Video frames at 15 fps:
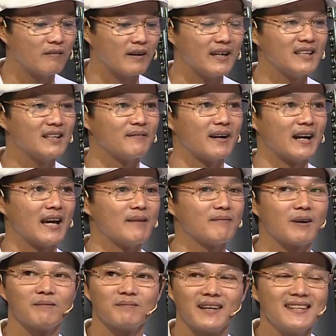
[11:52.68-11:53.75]
vị nhưng mà
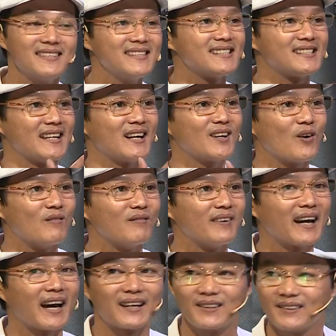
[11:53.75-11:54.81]
em không thể chia sẻ cùng
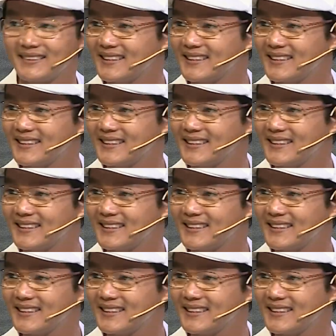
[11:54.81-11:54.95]
với anh